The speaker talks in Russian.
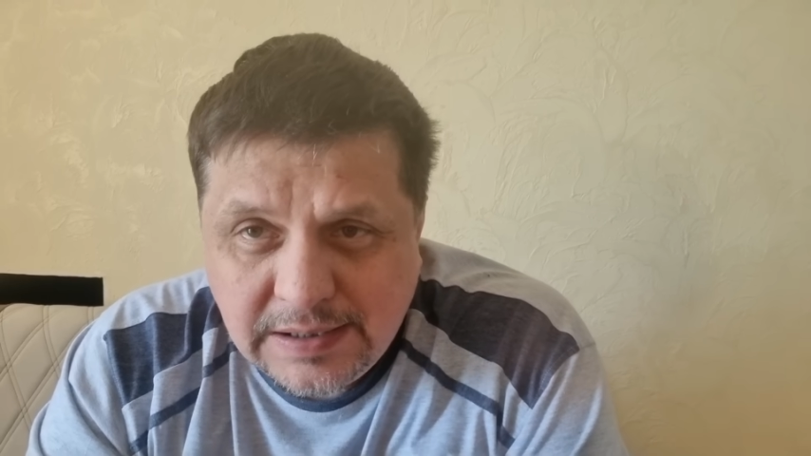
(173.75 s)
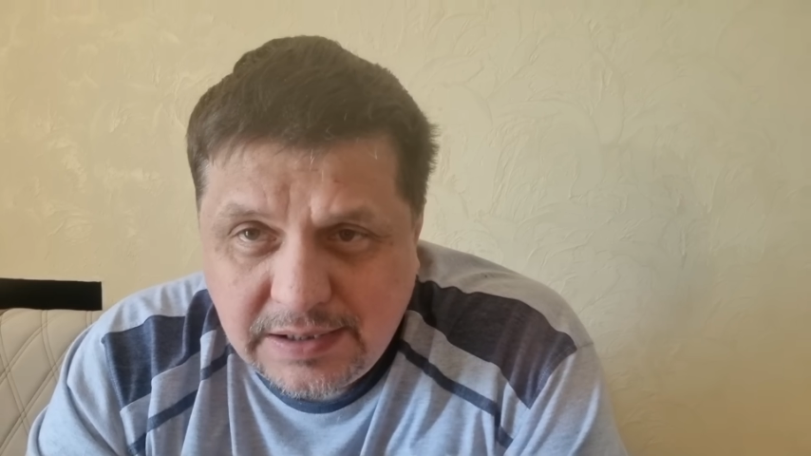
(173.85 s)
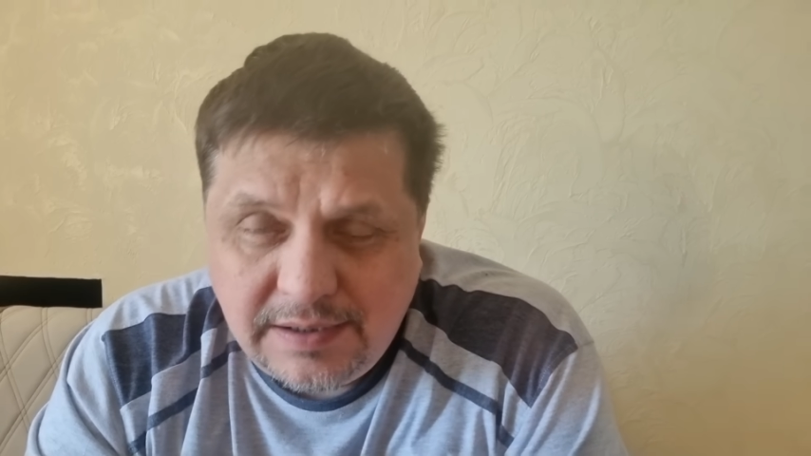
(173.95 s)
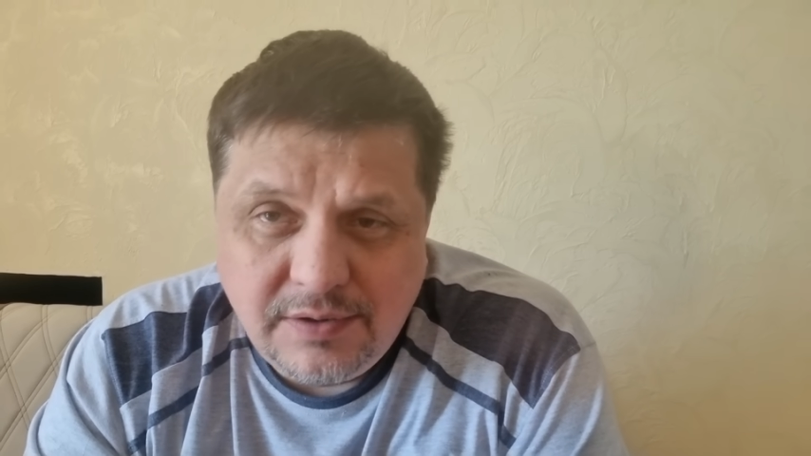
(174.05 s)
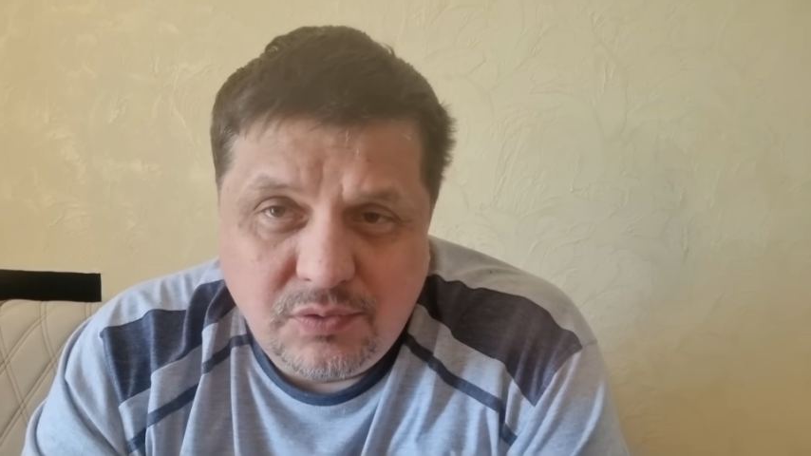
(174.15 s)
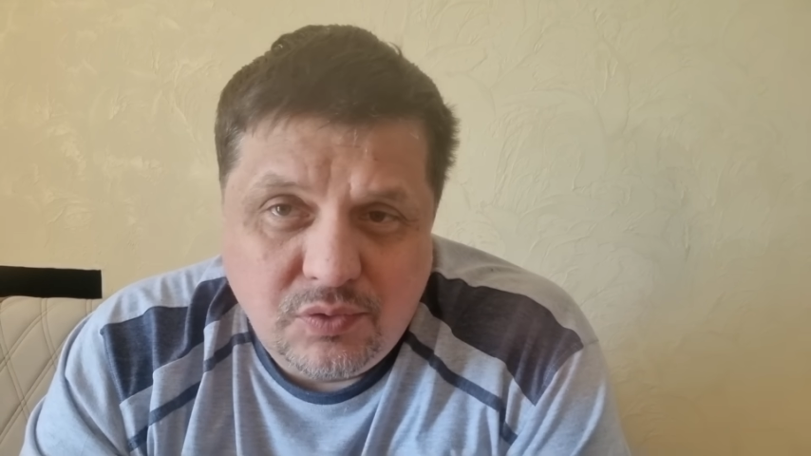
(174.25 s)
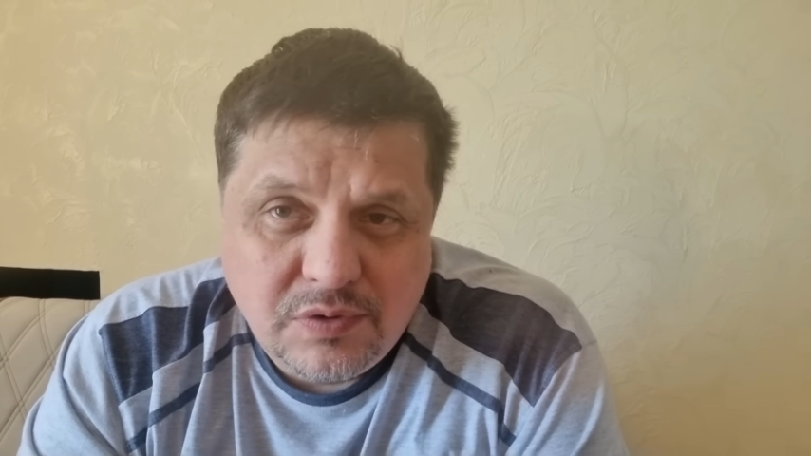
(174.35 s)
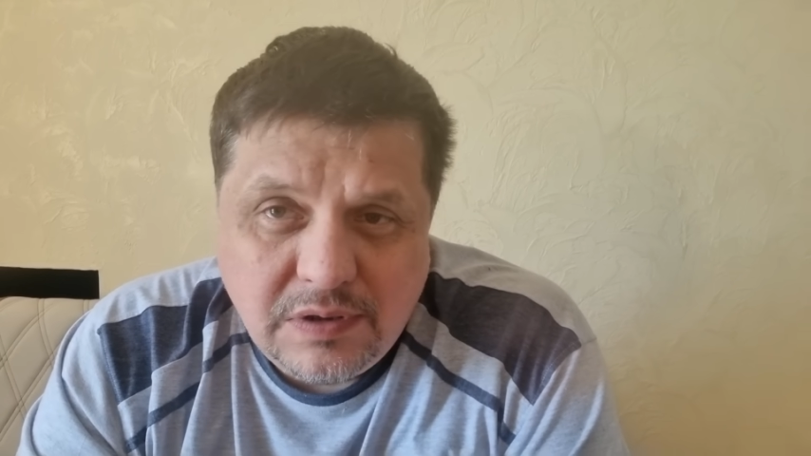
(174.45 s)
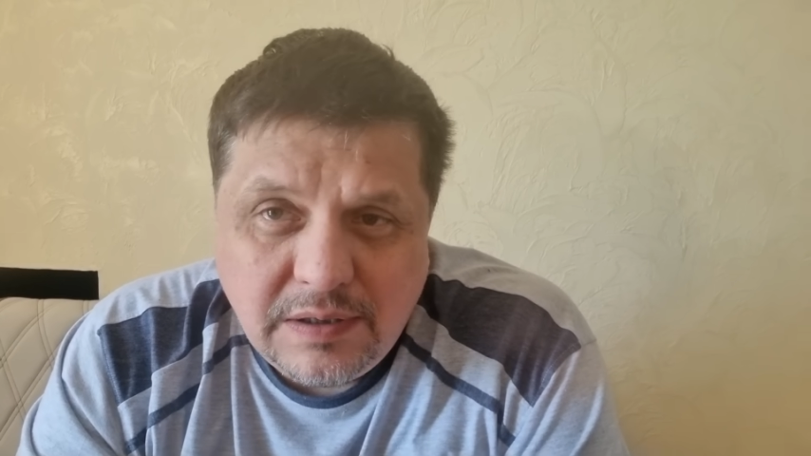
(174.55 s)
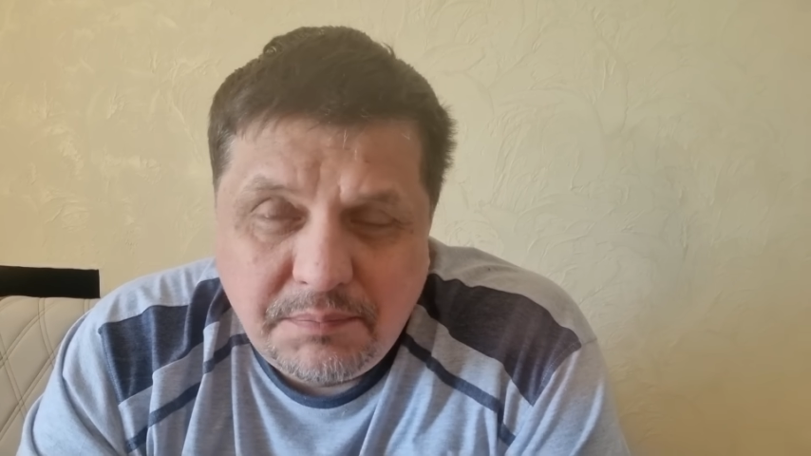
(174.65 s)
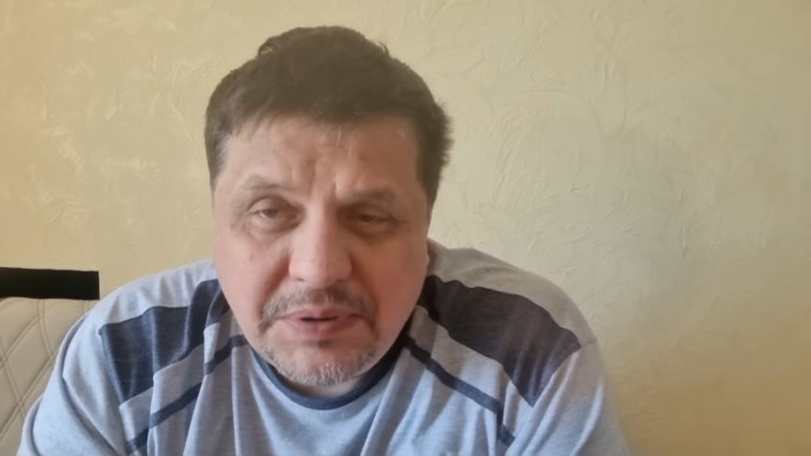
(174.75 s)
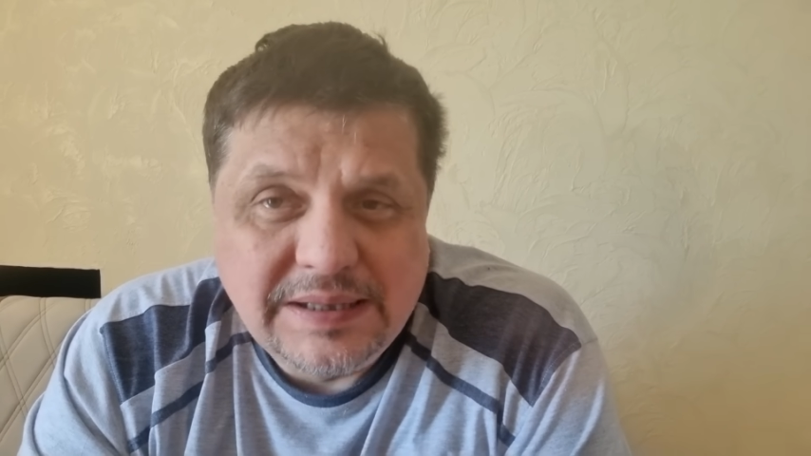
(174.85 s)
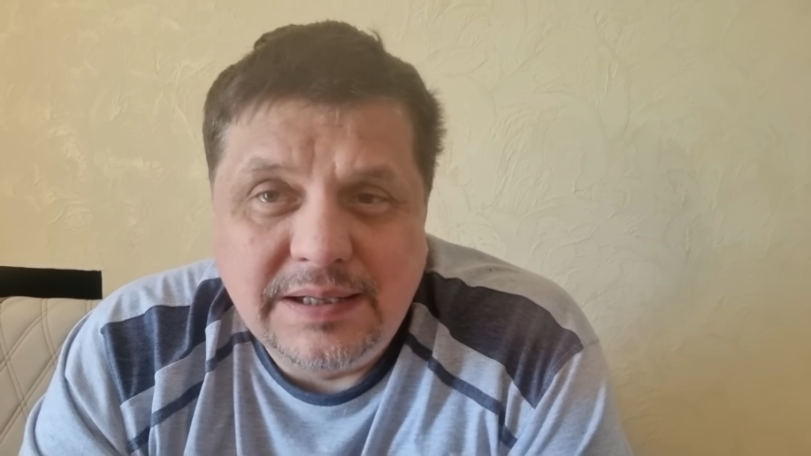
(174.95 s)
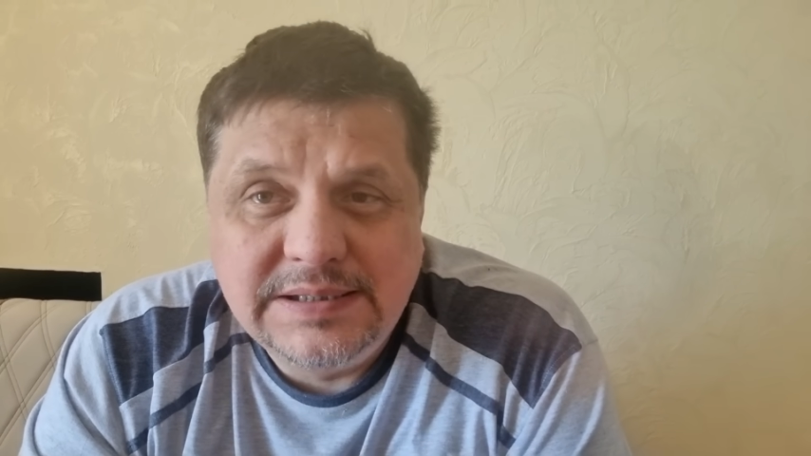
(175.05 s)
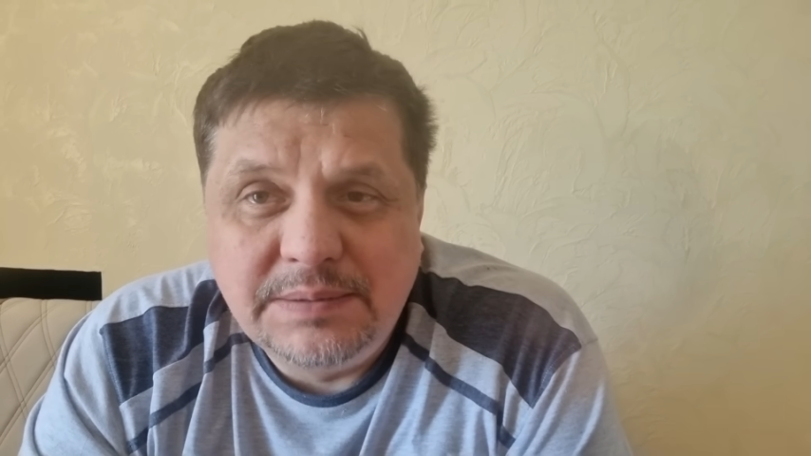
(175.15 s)
или он
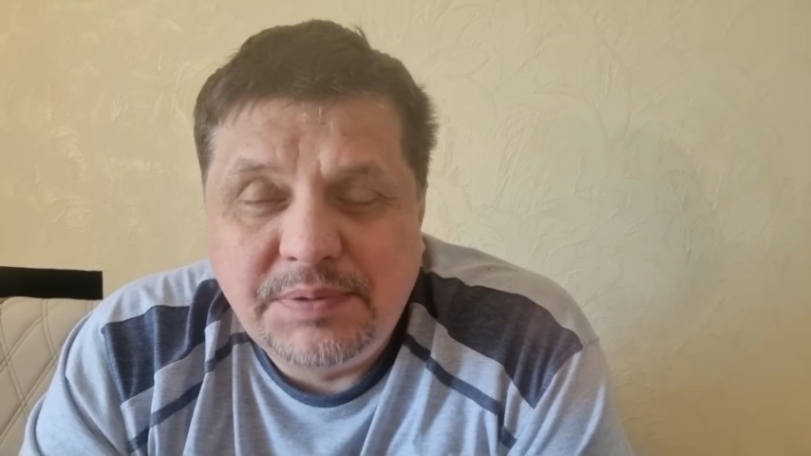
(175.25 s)
питался